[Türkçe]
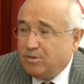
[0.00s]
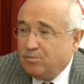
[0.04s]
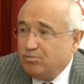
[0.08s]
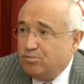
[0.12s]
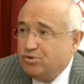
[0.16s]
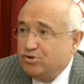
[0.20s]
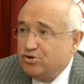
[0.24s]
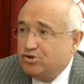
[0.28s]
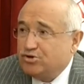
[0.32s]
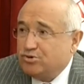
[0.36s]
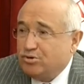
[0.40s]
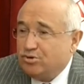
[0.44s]

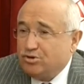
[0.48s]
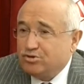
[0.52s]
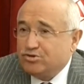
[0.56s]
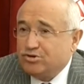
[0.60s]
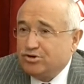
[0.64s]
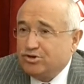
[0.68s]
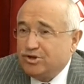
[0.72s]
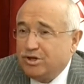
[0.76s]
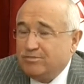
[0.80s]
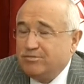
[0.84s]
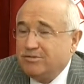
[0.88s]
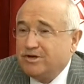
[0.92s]
bu iş
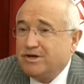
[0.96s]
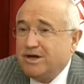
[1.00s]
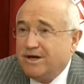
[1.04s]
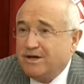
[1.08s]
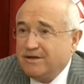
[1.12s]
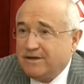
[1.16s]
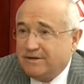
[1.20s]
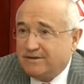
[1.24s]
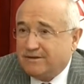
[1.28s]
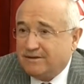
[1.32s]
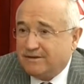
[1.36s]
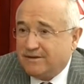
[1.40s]
olsun diye bir
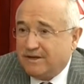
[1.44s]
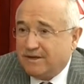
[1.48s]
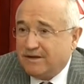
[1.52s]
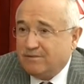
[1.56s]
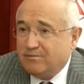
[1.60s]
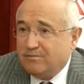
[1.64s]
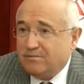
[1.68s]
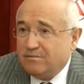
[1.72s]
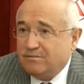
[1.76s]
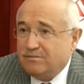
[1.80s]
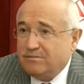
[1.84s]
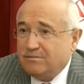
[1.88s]
gayret edelim.
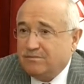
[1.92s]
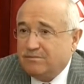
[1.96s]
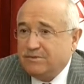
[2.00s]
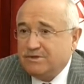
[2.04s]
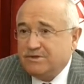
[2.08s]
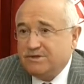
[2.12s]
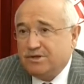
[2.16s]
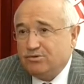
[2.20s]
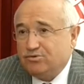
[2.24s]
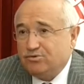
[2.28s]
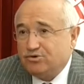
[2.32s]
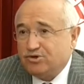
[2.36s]

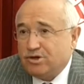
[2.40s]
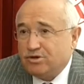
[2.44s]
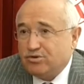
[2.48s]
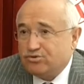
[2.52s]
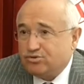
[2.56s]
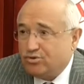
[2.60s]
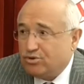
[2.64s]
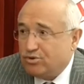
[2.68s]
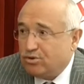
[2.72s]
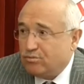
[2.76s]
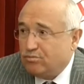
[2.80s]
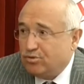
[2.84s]
Bize düşen
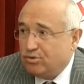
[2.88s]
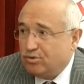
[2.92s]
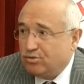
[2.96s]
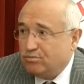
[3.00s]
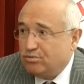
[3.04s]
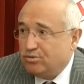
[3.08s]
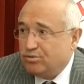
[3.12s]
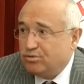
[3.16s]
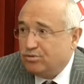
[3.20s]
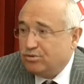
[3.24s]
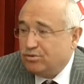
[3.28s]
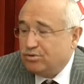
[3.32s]
sorumluluk
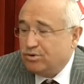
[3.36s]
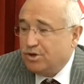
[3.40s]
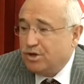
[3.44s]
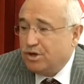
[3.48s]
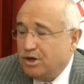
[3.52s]
budur.